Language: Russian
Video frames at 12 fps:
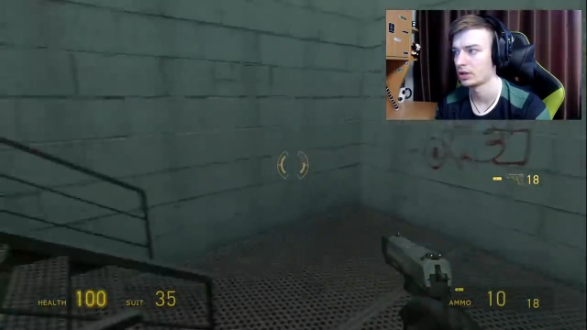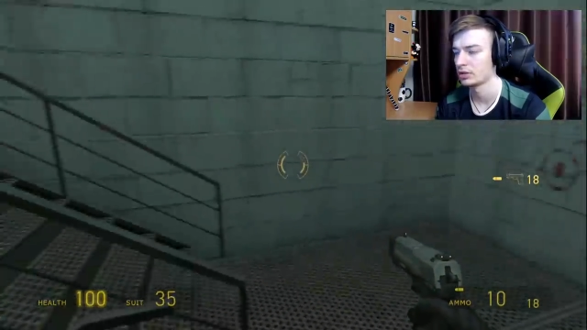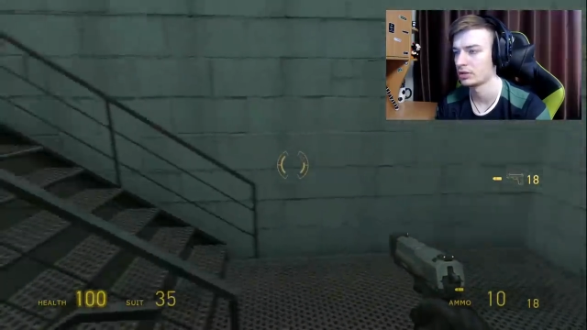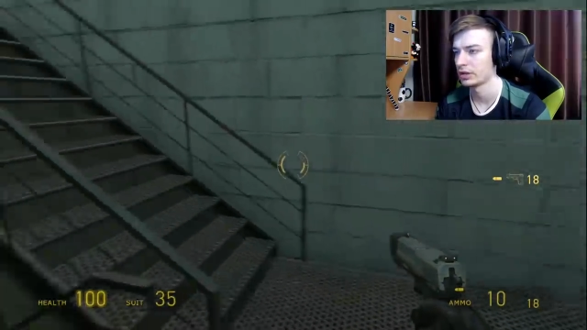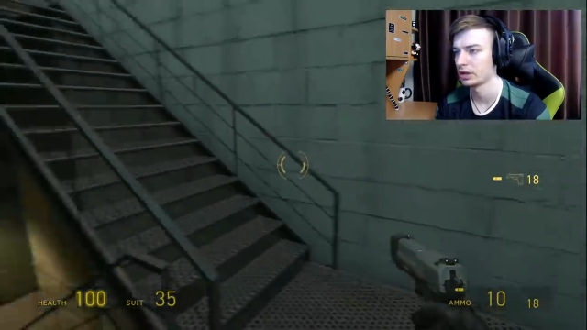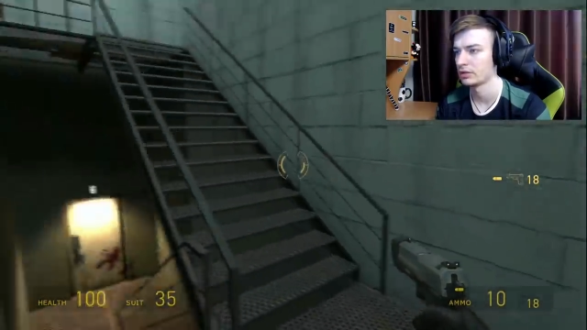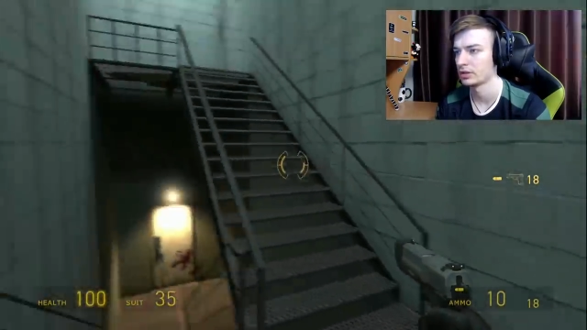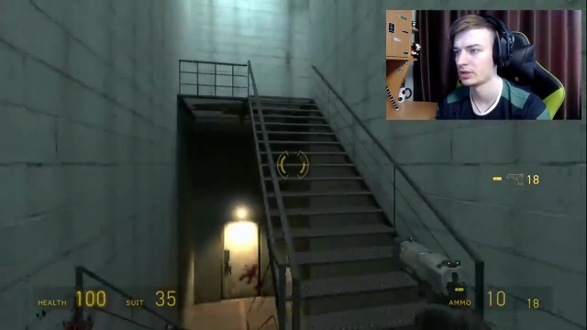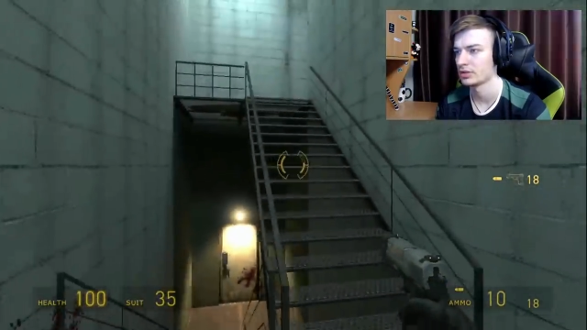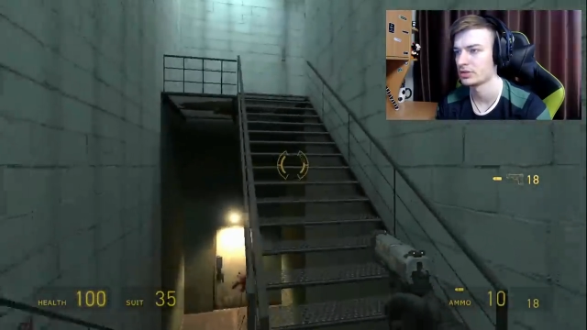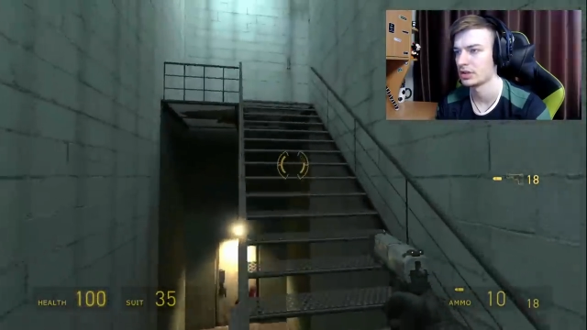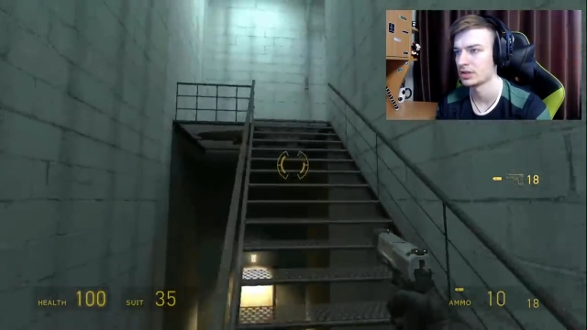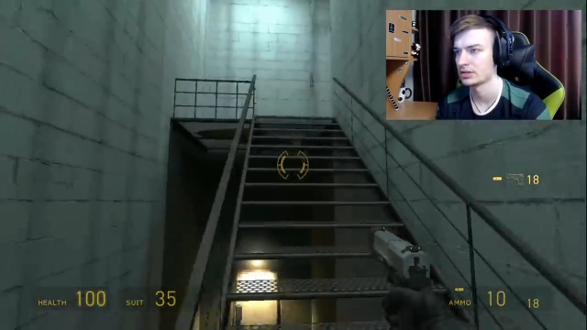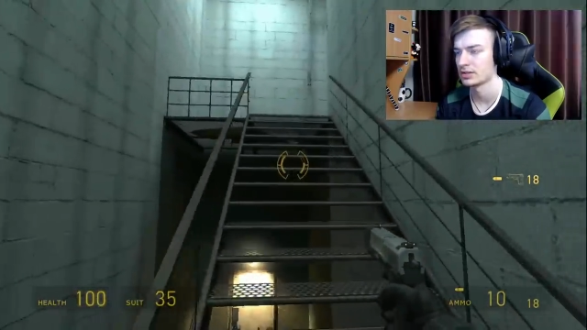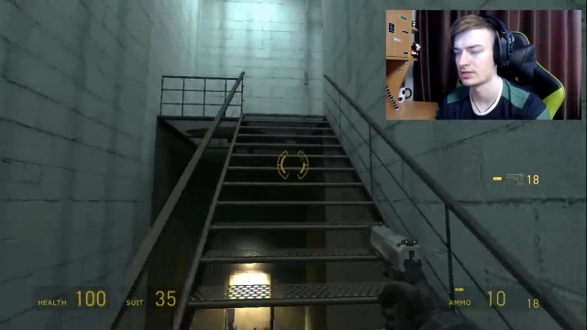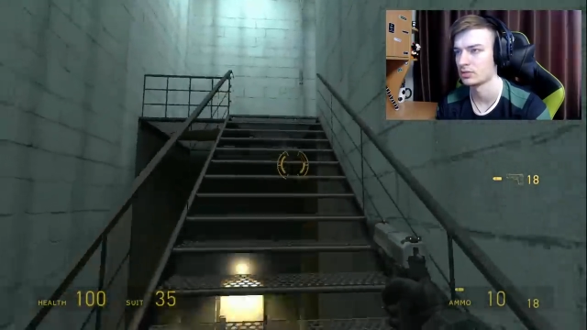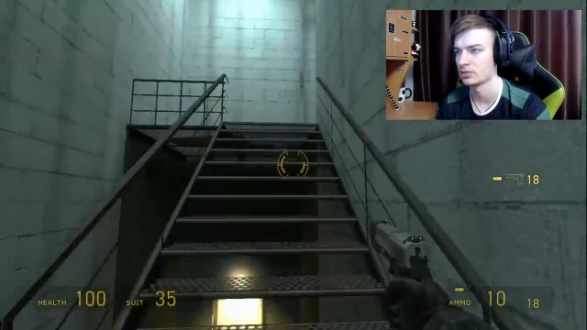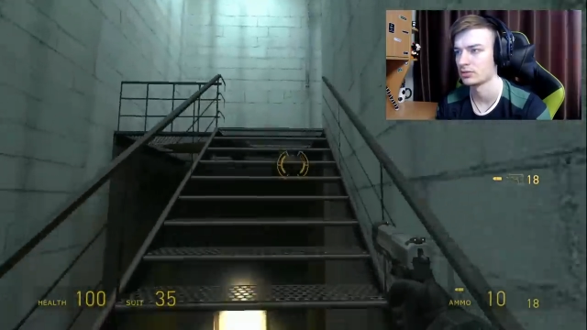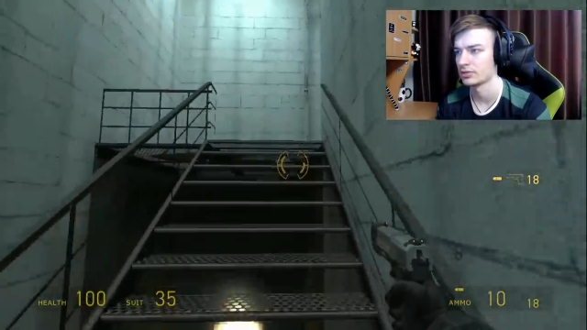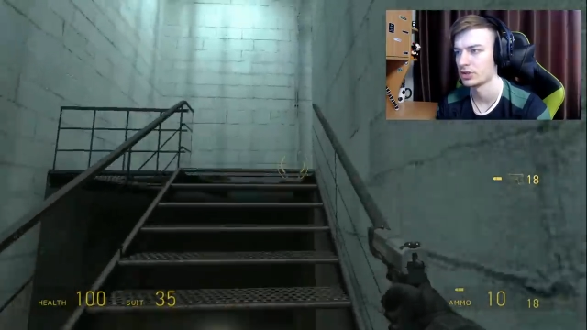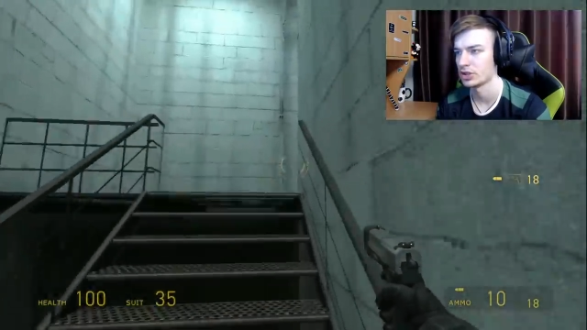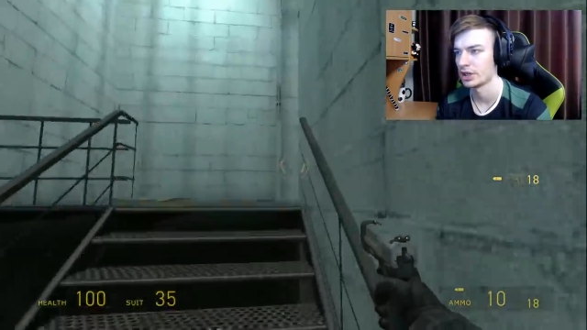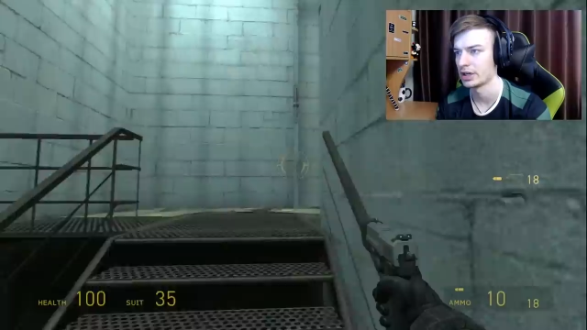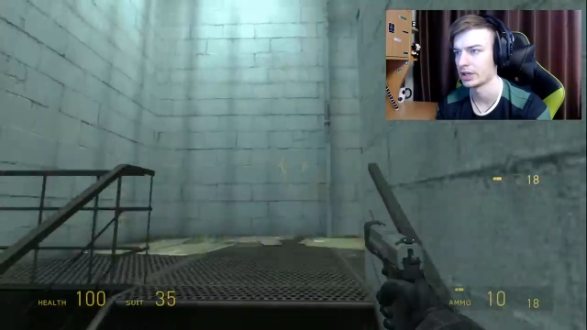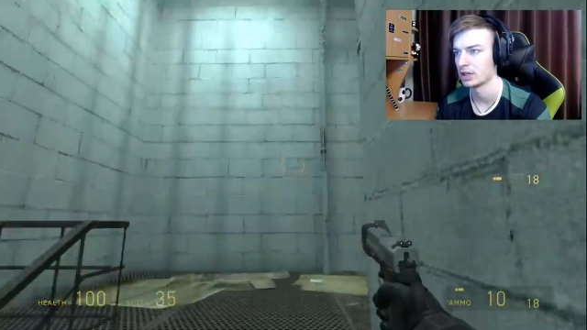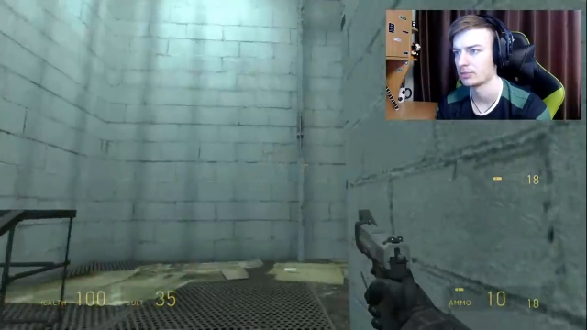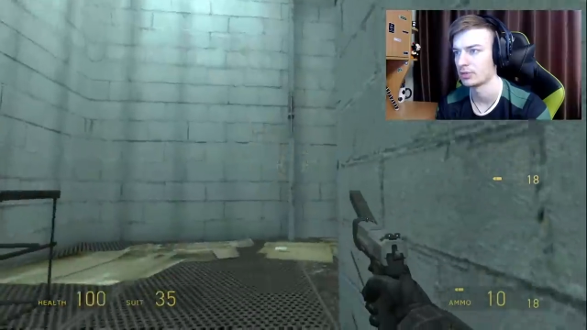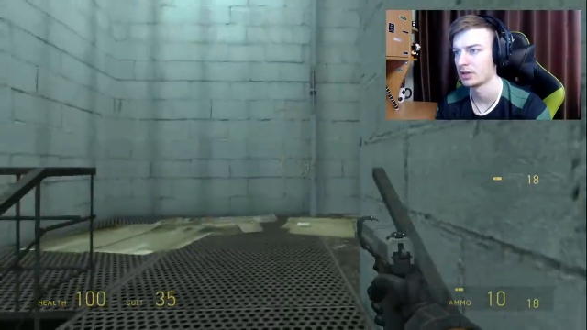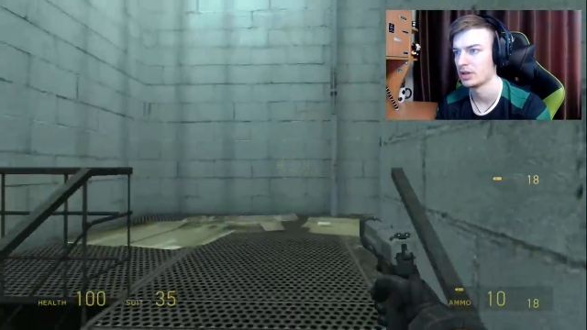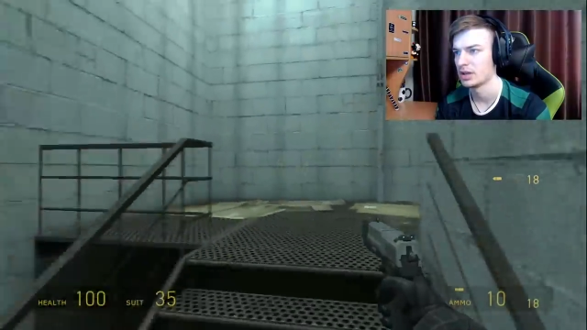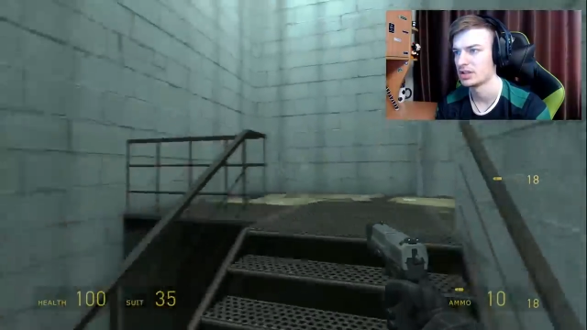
Это я, наверное, зря сказал в начале, как бы.